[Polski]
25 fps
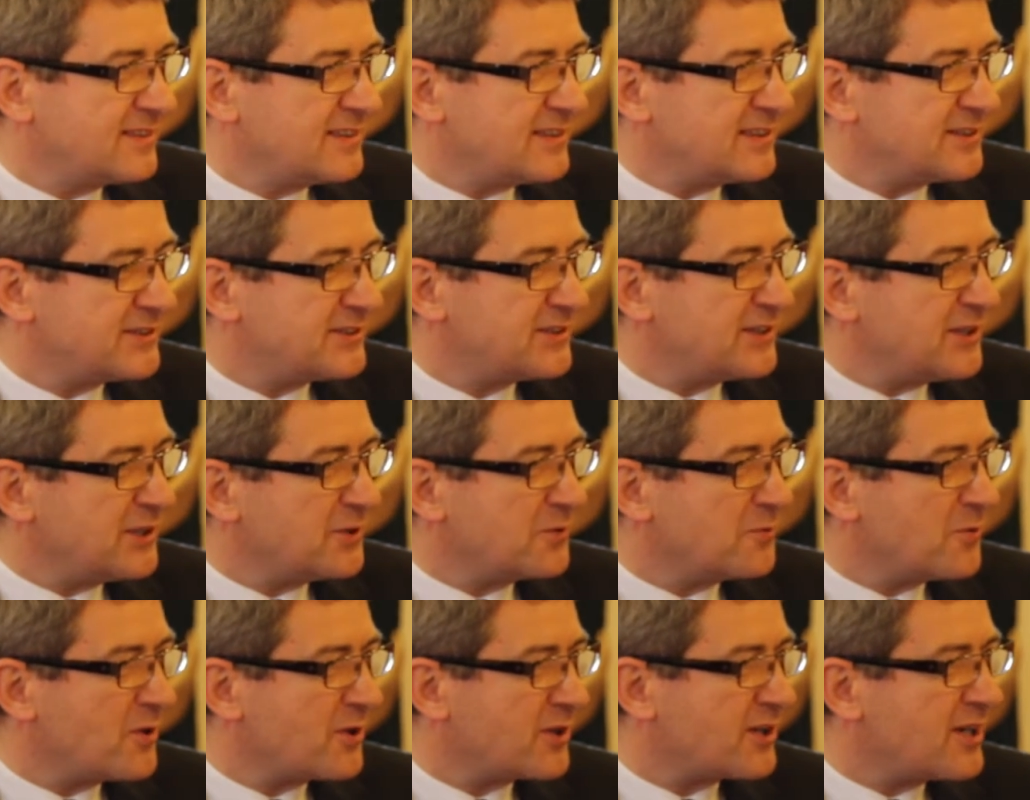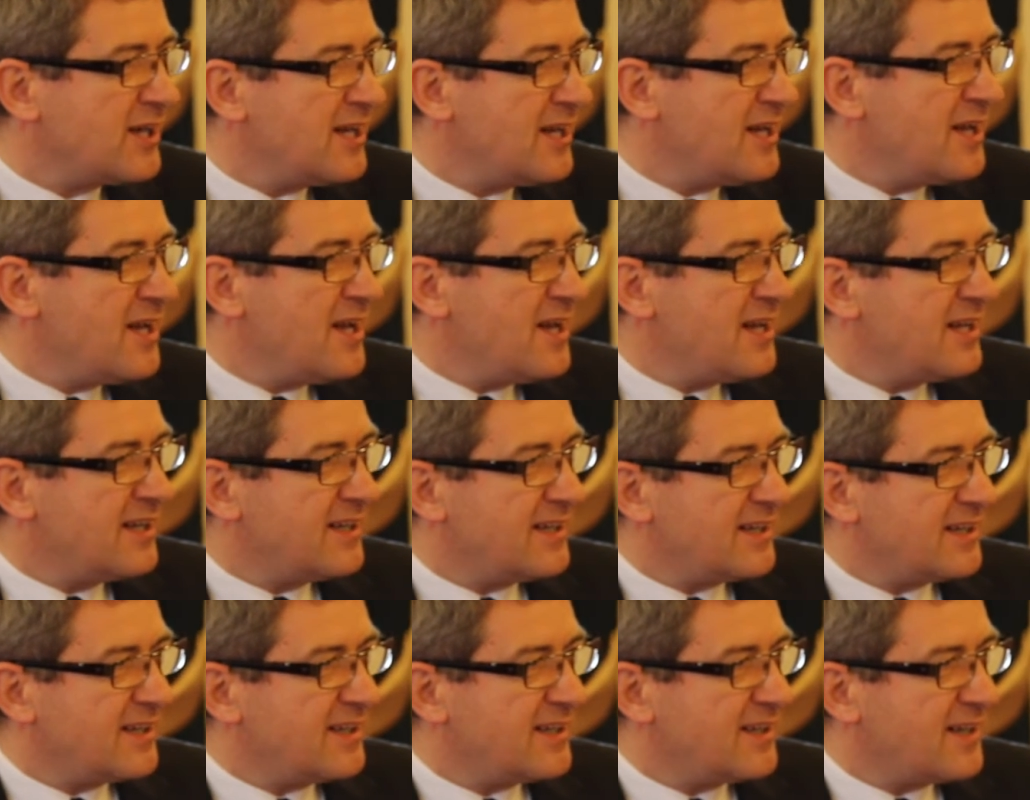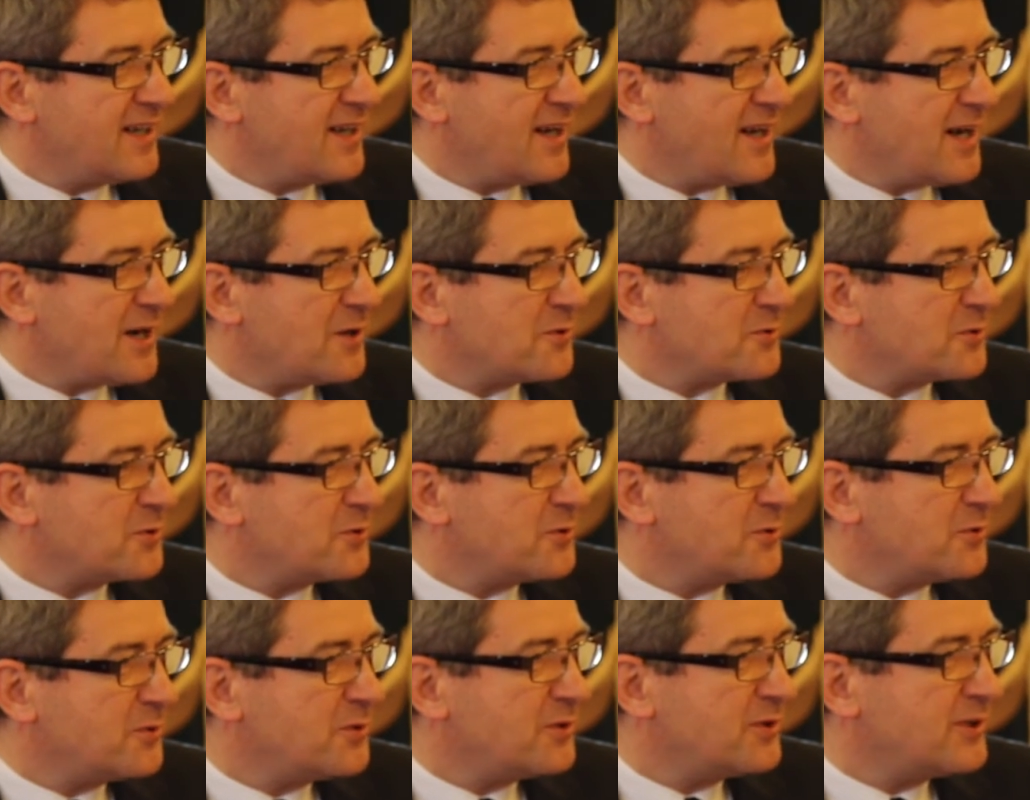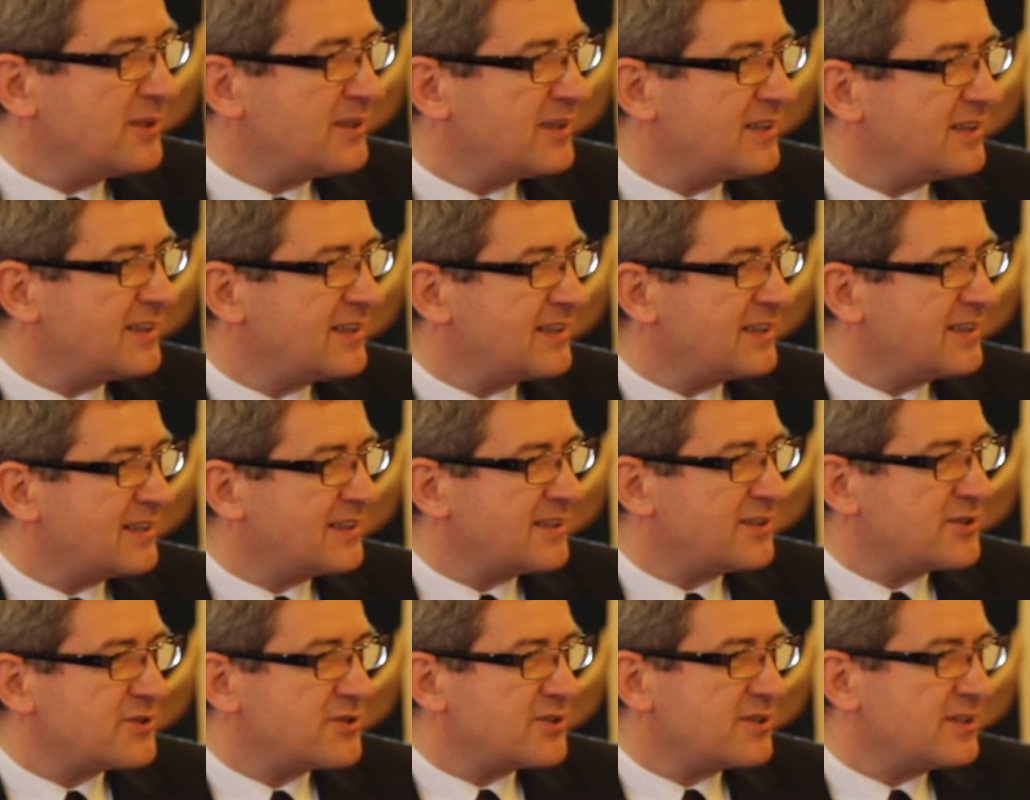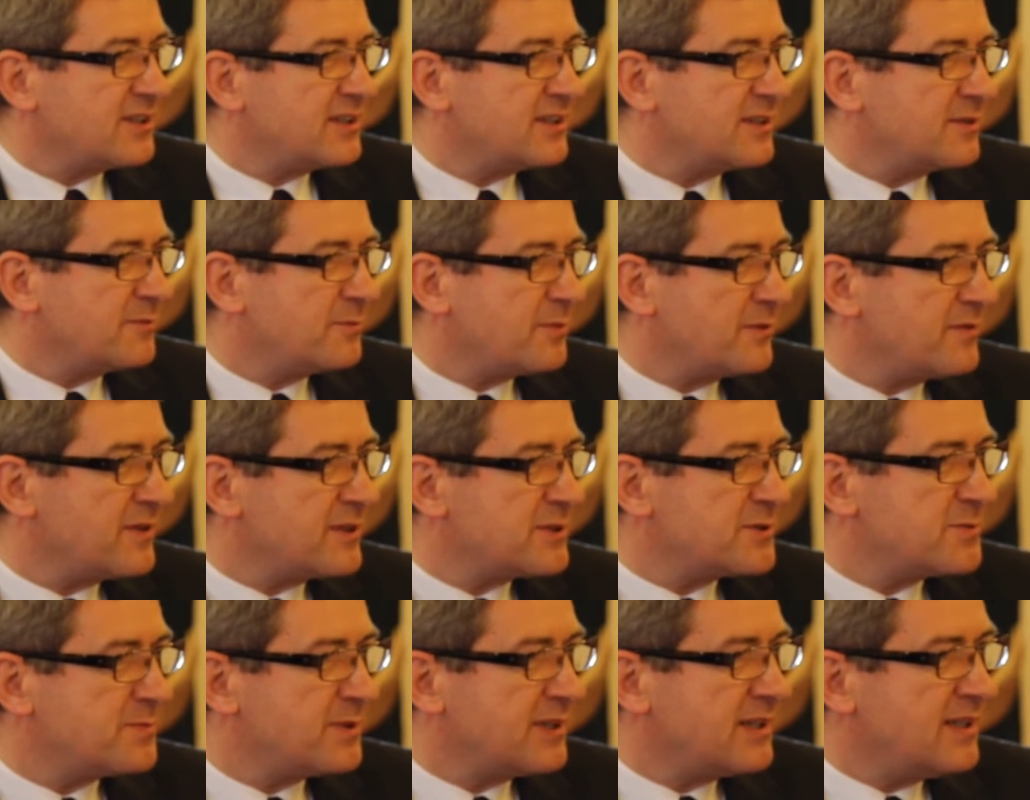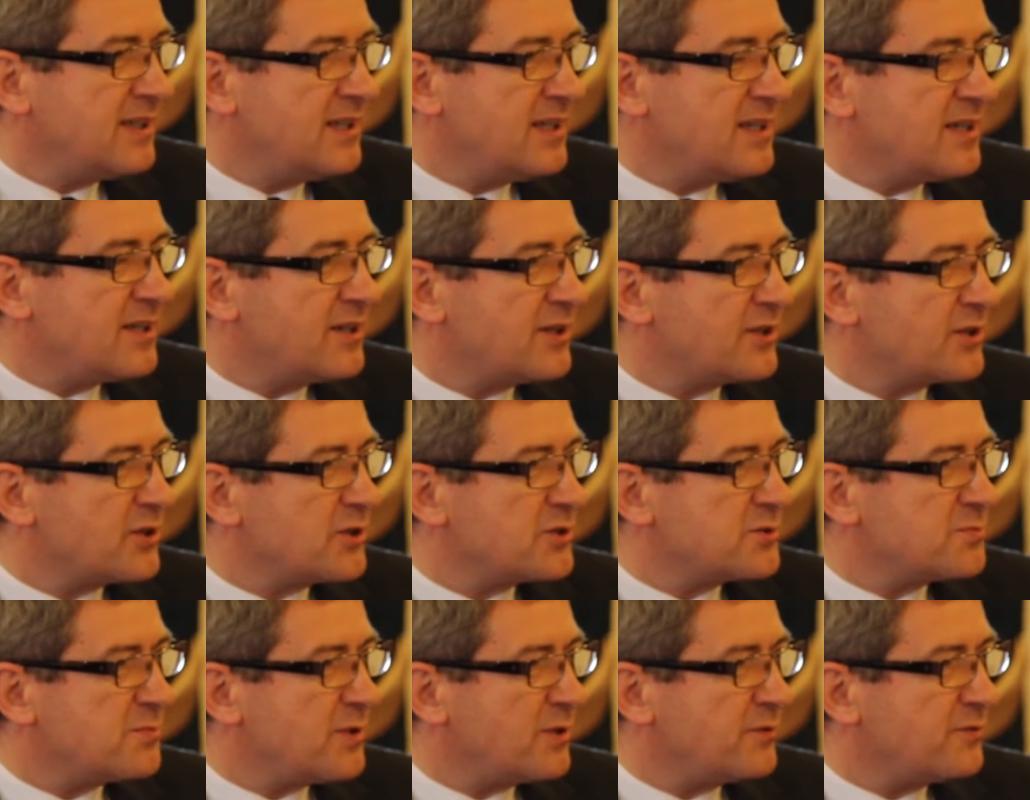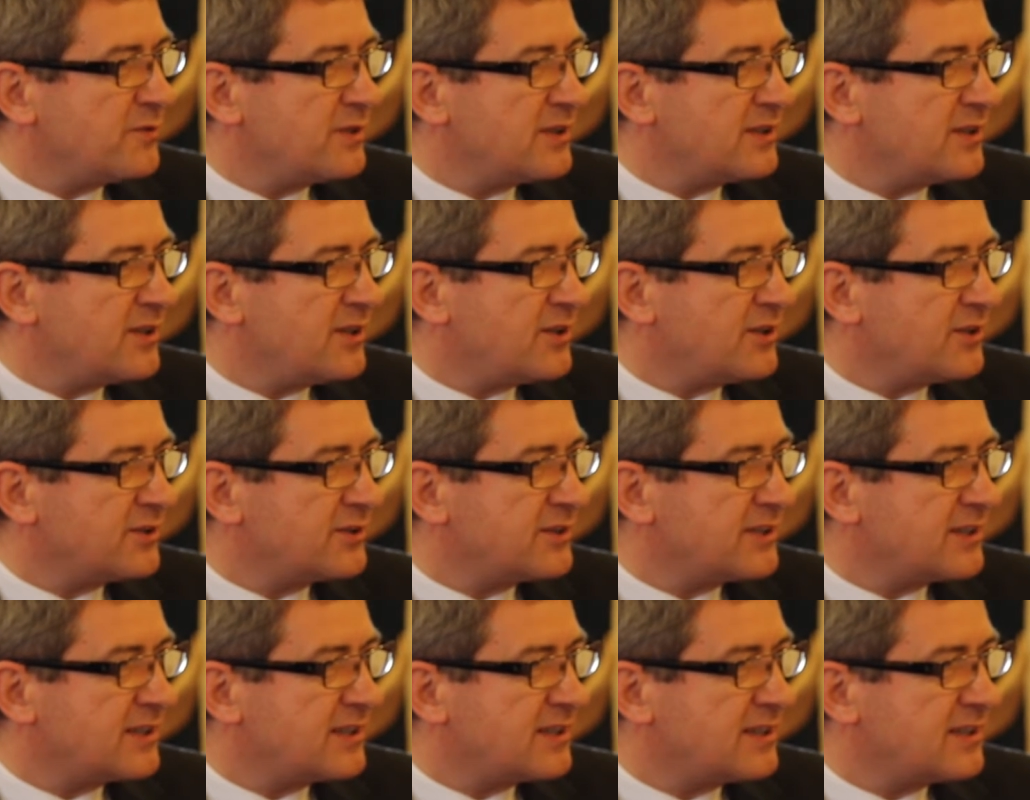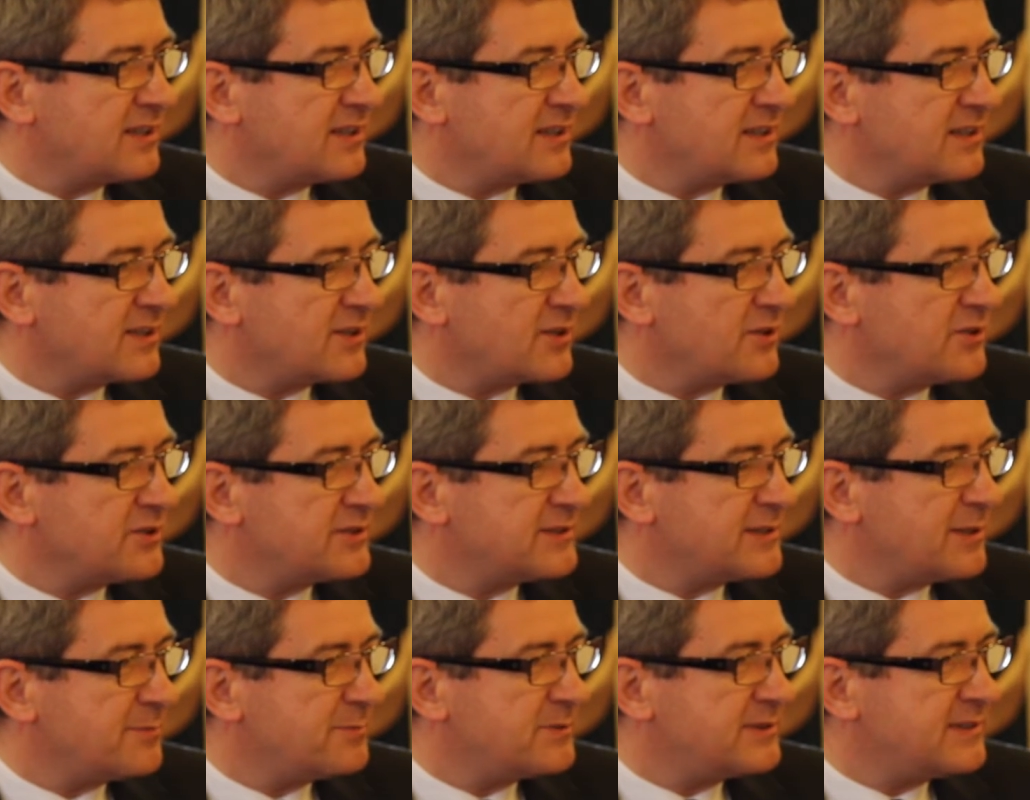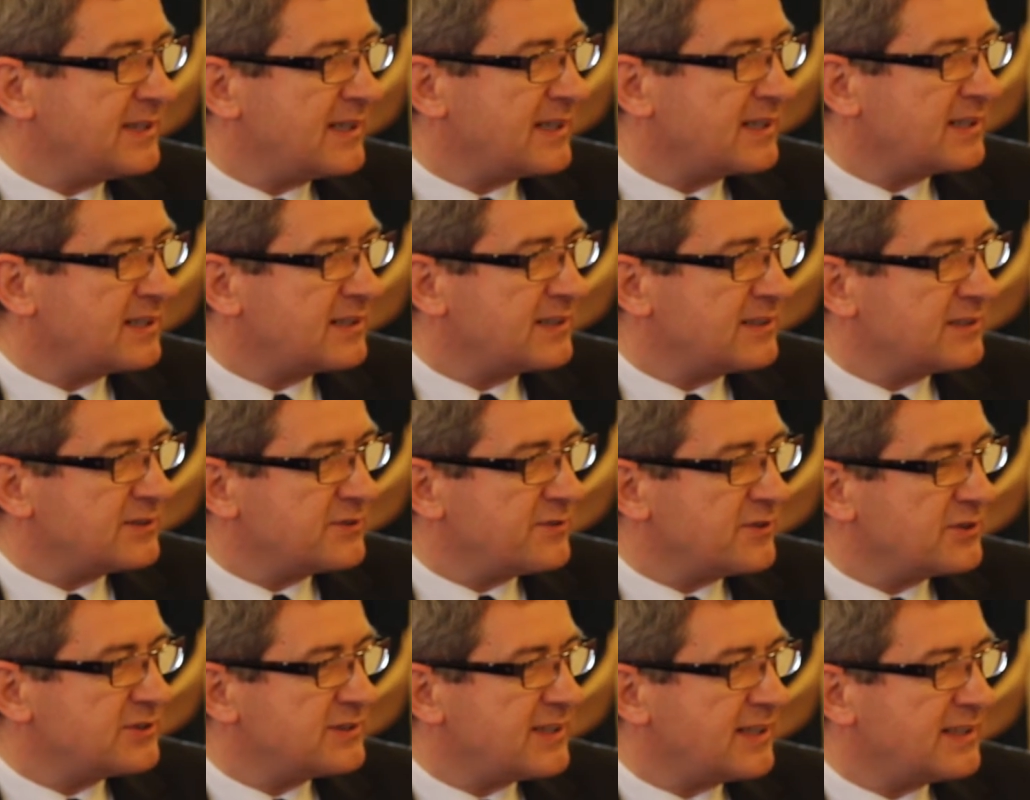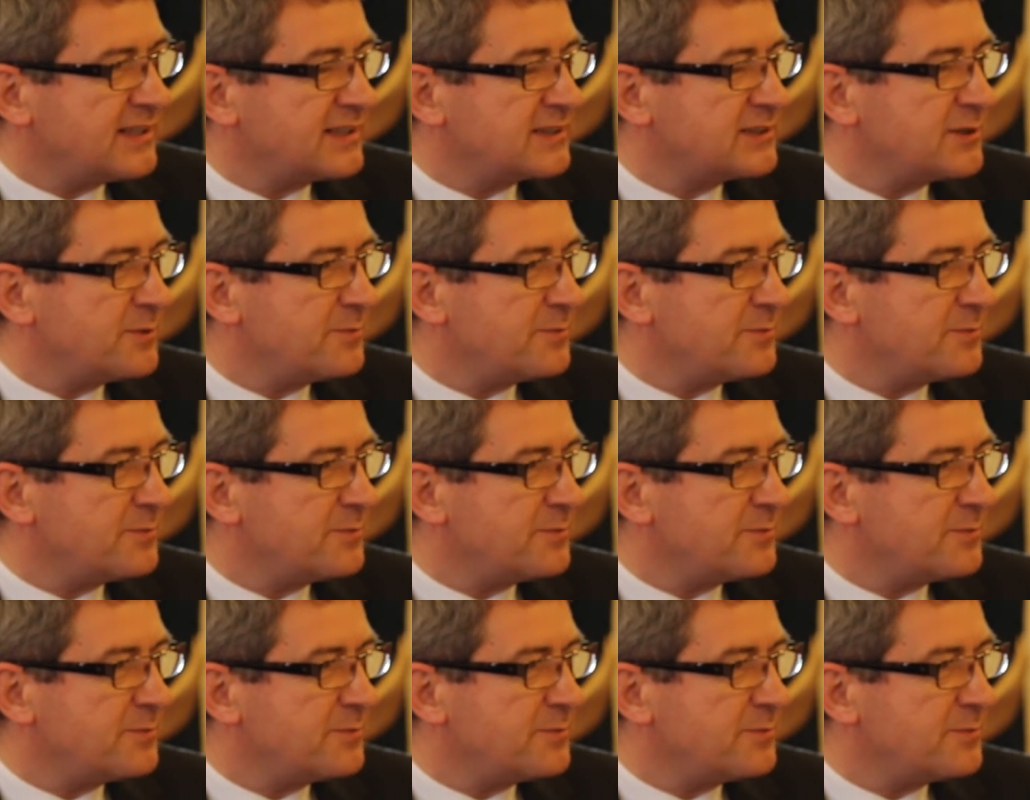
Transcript: e, streetwork autu, czy powiedzmy rozmowy o tych koncepcjach związanych z